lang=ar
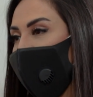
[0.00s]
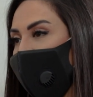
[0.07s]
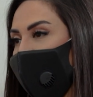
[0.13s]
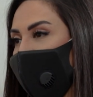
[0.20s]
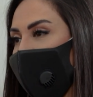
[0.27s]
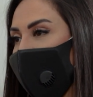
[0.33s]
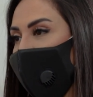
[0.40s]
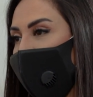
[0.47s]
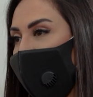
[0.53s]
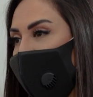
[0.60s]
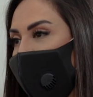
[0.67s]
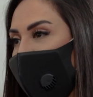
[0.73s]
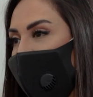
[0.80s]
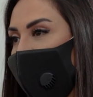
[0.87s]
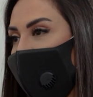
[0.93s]
تنعرض
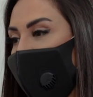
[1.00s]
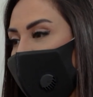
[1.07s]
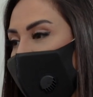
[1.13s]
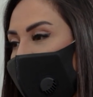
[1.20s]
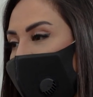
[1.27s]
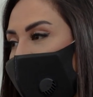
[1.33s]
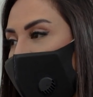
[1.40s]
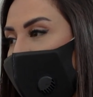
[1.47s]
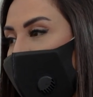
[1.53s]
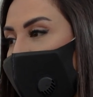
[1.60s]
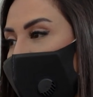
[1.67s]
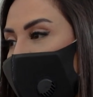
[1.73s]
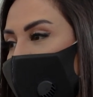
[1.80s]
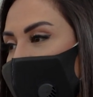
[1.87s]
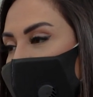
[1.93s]
الحلقه
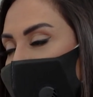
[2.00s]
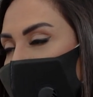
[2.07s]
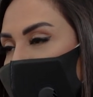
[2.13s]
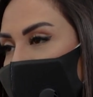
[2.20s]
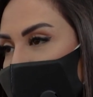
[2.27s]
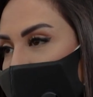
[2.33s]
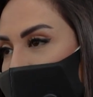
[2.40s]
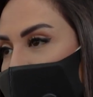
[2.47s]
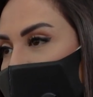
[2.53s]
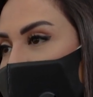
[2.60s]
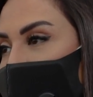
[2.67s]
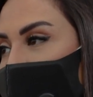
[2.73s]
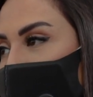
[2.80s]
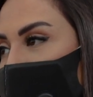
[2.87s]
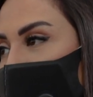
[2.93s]
يجي
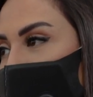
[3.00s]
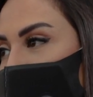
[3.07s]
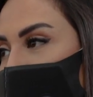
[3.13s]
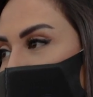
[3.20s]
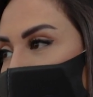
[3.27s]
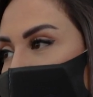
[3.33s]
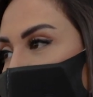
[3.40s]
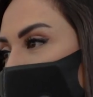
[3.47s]
مساعدات و